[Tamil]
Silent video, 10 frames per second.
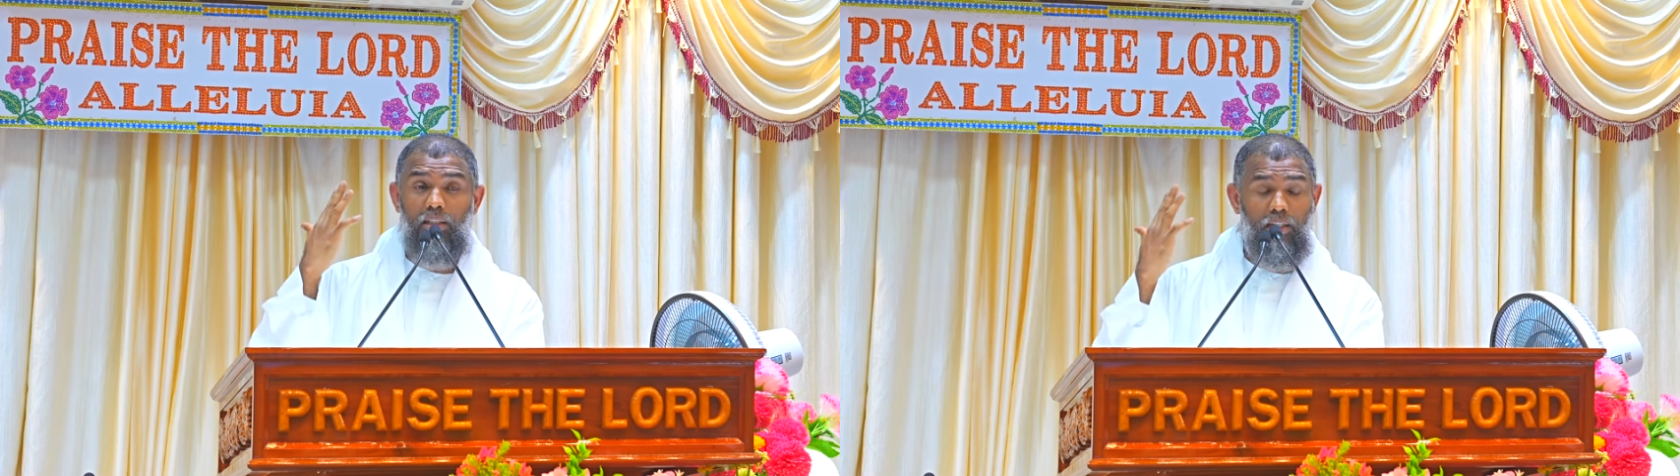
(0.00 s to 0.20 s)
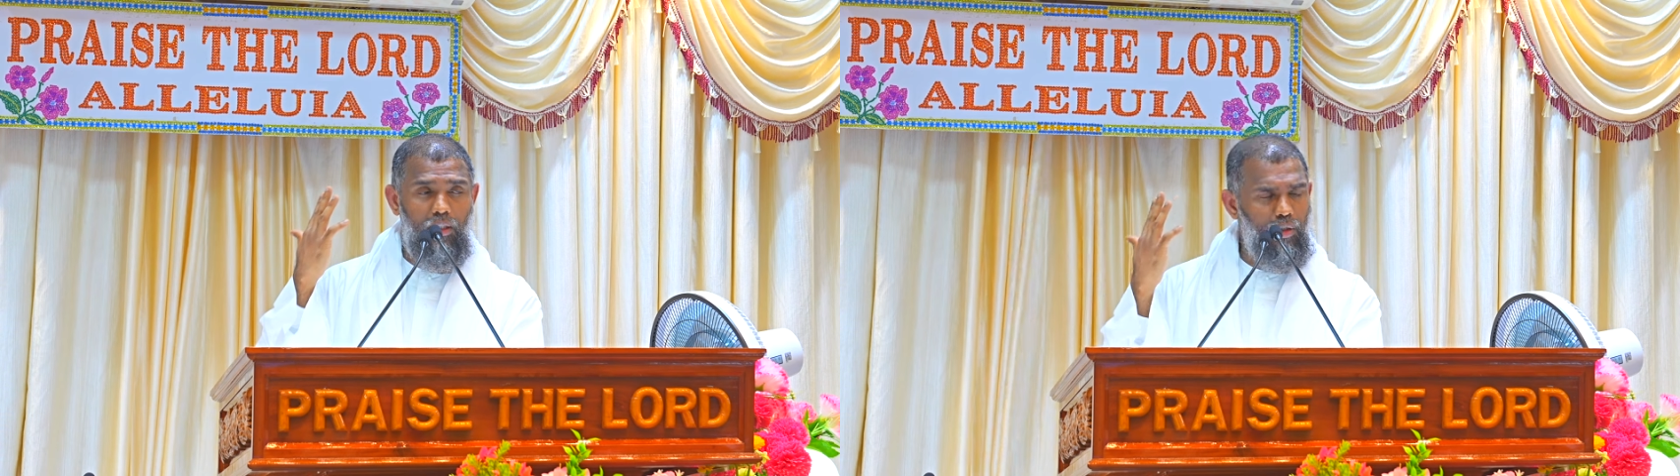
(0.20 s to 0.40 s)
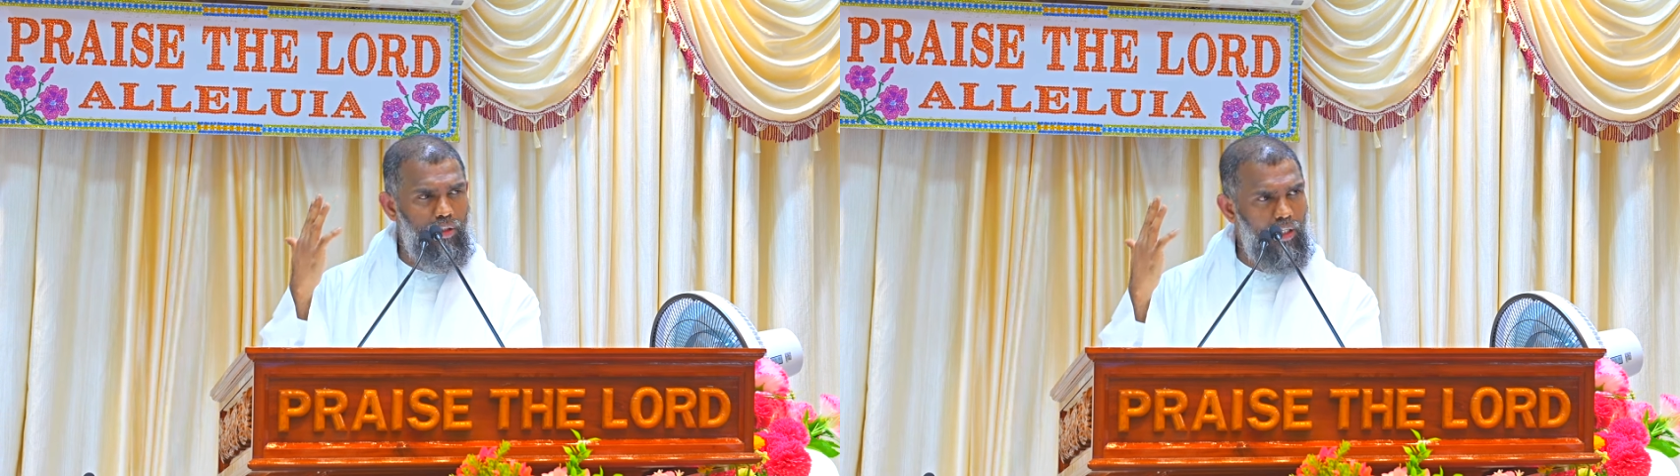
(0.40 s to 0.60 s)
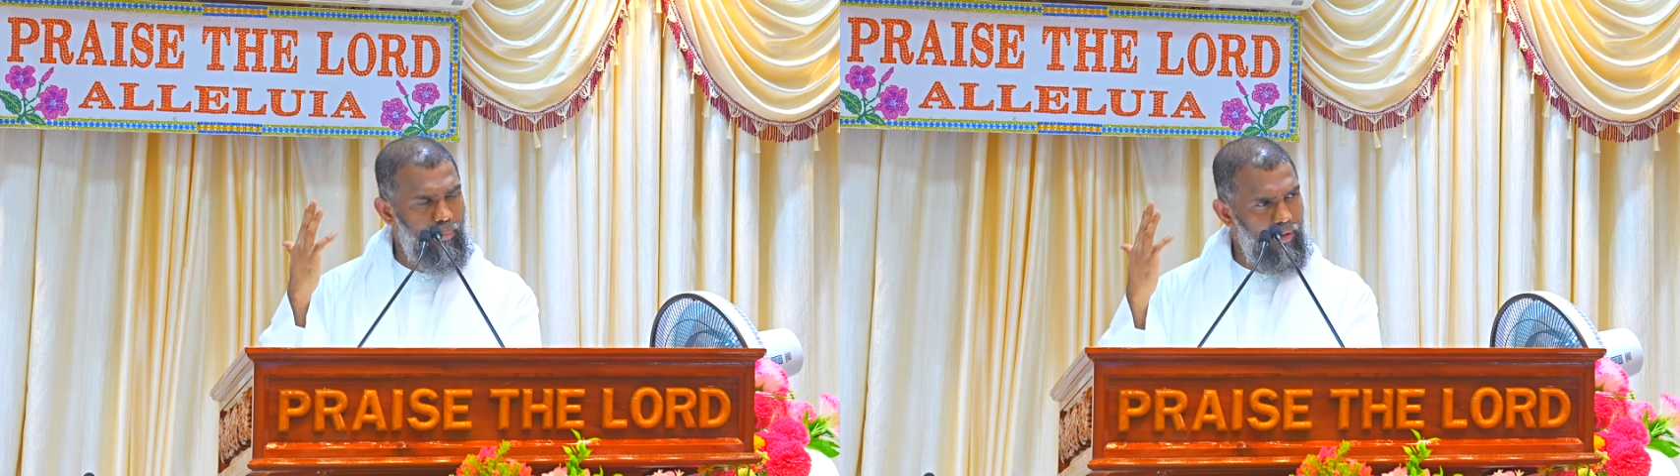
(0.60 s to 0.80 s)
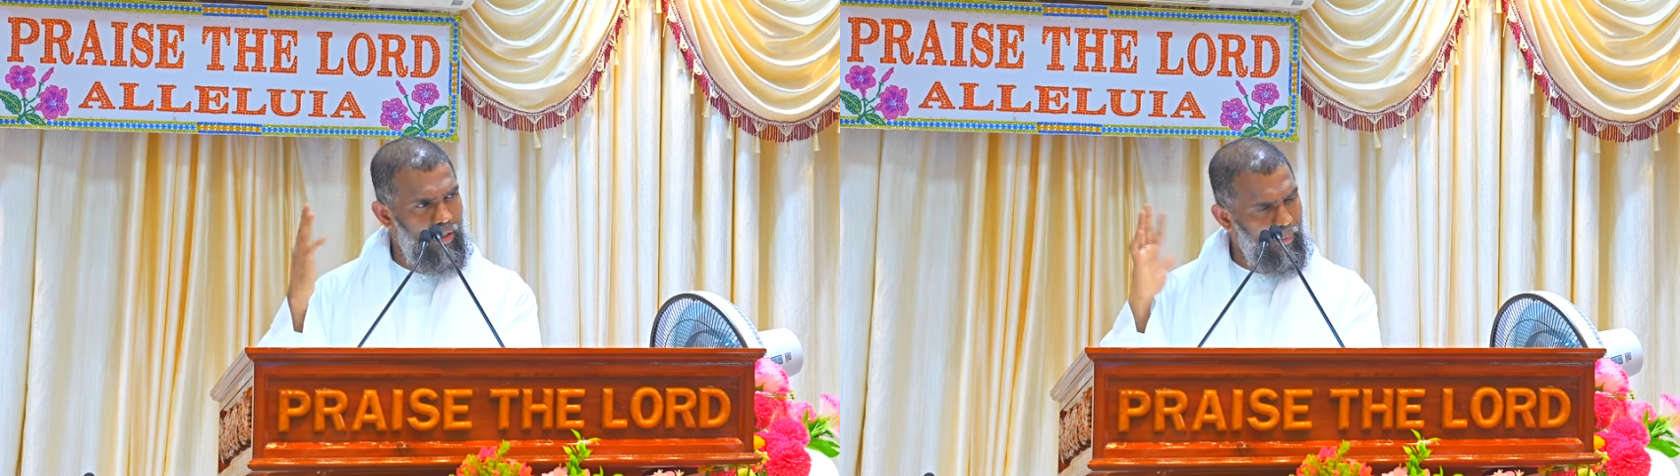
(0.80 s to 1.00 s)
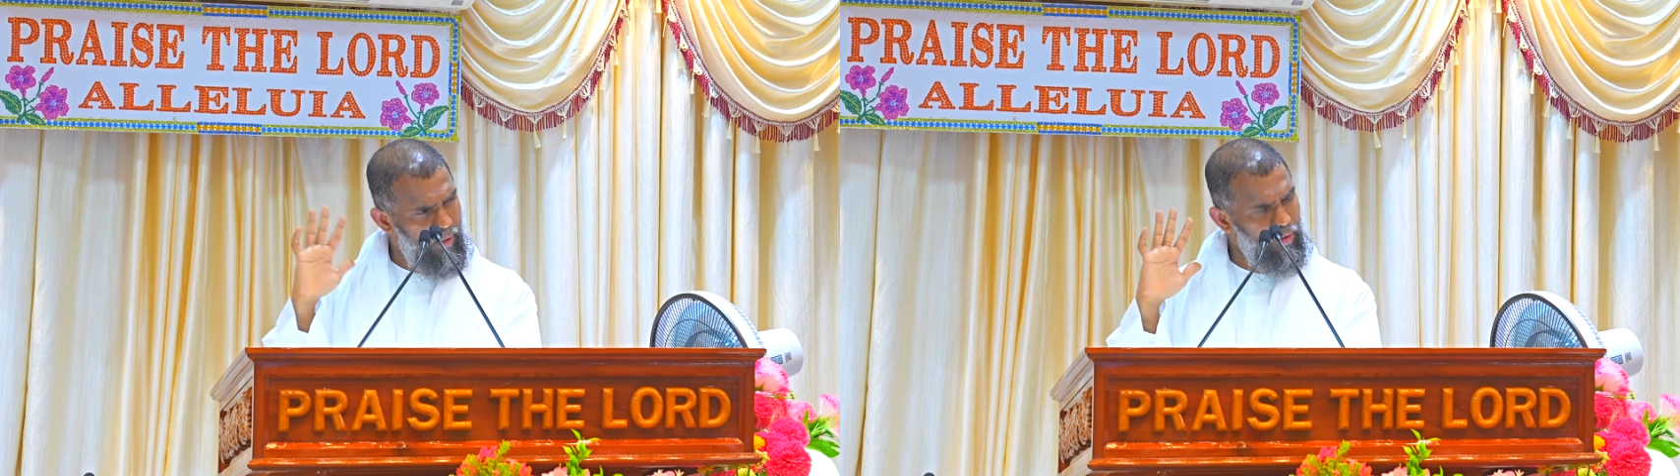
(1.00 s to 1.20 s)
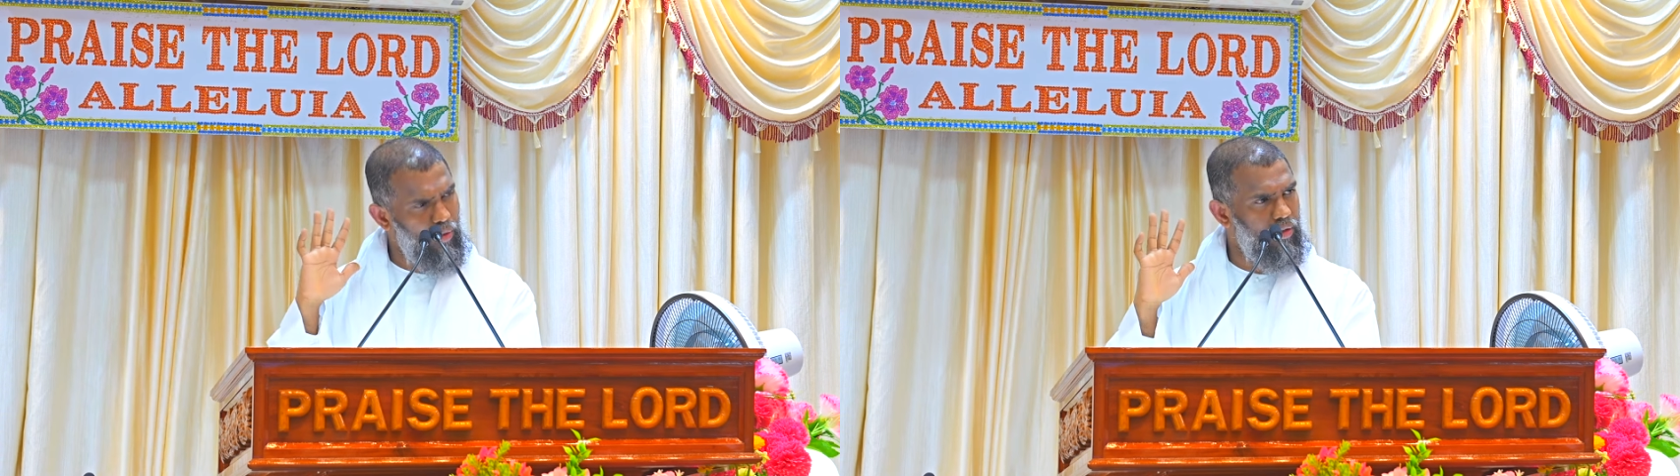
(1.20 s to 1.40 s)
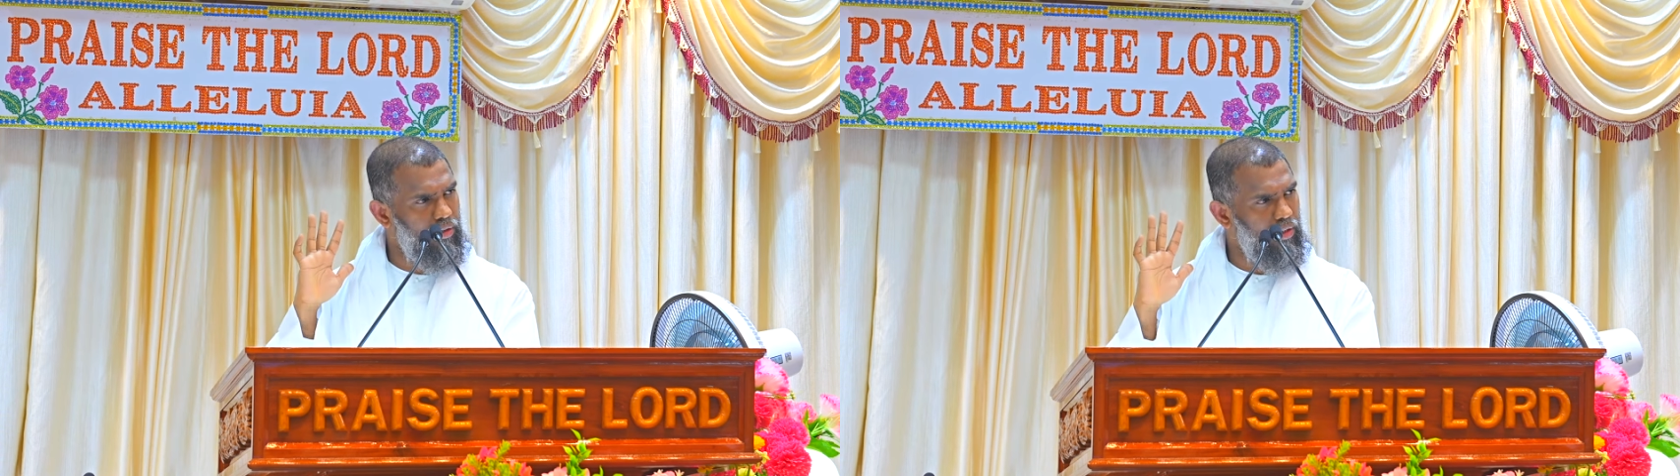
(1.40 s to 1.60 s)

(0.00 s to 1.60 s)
தெரியலையோன்னு கேட்பேன் அப்படின்னு சொல்லுவாங்க